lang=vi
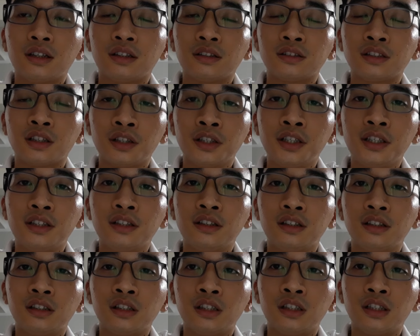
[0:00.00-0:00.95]
trở đi
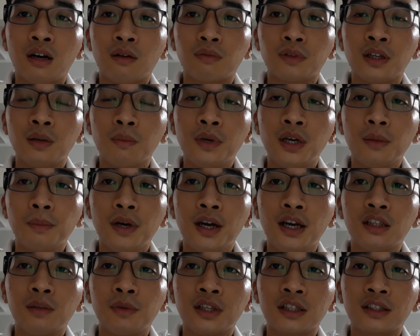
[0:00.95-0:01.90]
thì học đến PHP
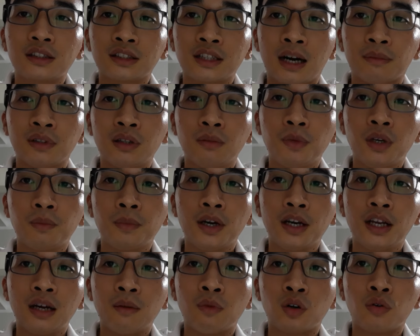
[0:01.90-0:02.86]
thì mình cảm thấy PHP
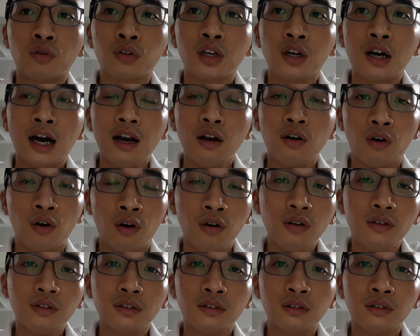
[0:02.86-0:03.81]
là một ngôn ngữ khá là khó,
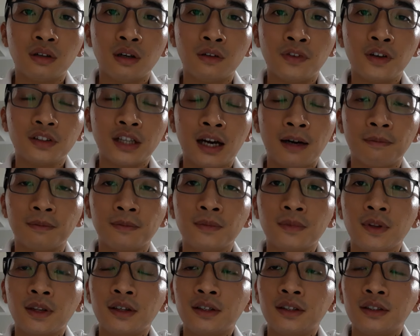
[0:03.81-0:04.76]
phức tạp,
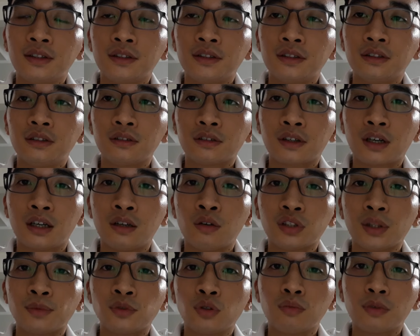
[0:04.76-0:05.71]
cần độ
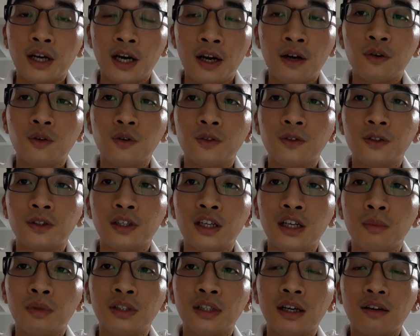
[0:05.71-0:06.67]
tập trung cao, nên
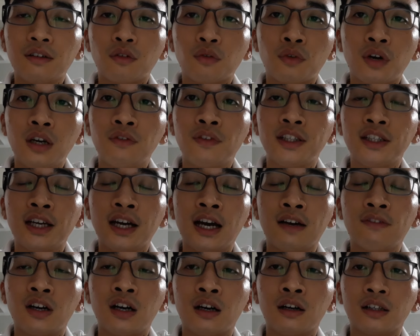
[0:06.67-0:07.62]
là mình đã quay về
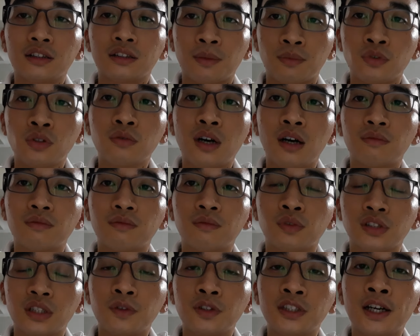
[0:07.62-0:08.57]
nhà và tập trung học
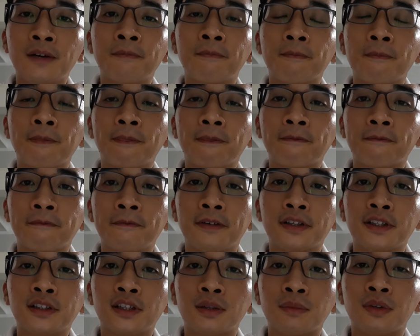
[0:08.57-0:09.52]
100%. Thời
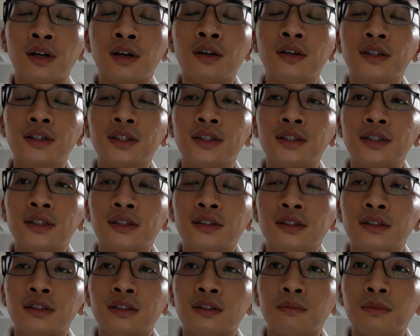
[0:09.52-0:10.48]
điểm đó
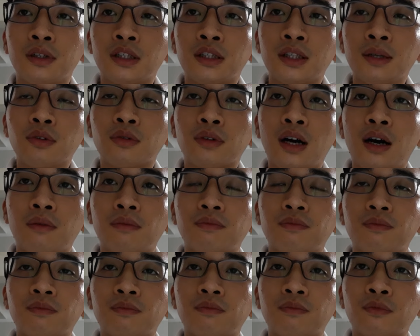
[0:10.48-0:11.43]
mình tiếp tục học
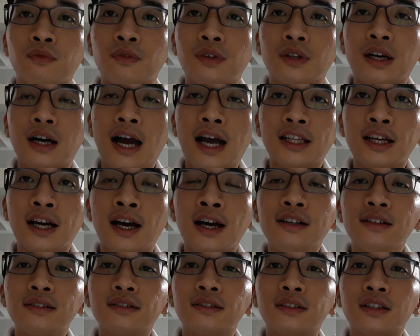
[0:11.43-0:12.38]
2
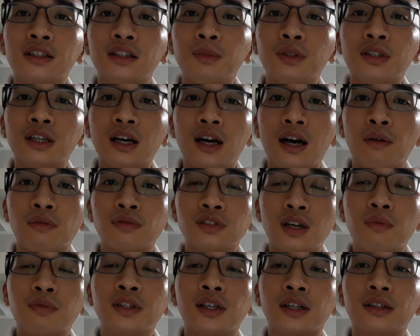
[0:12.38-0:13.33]
tháng thì mình học
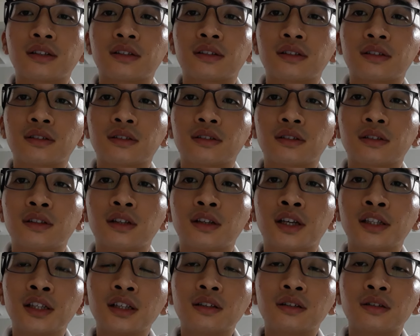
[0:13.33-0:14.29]
xong được những
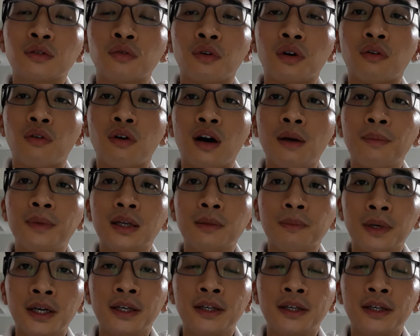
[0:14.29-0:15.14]
kiến thức của khóa PHP.